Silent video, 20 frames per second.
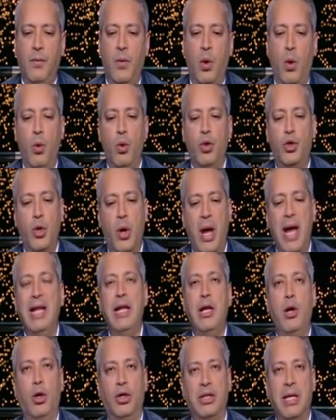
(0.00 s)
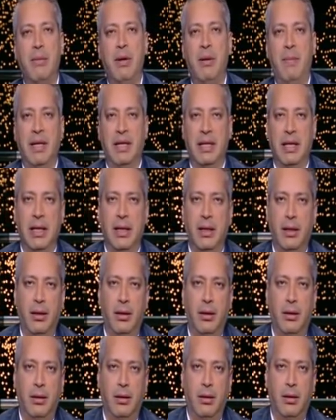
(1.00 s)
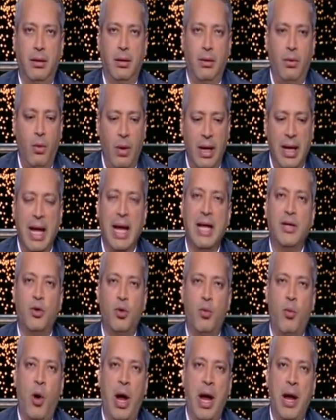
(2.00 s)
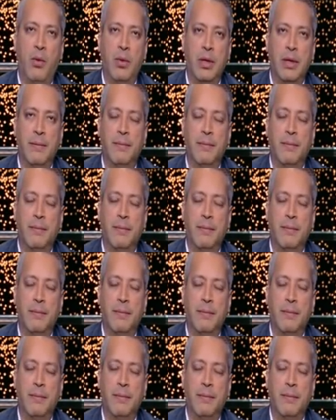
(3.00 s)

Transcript: وسؤالي لحسام البدري وجهازه المعاون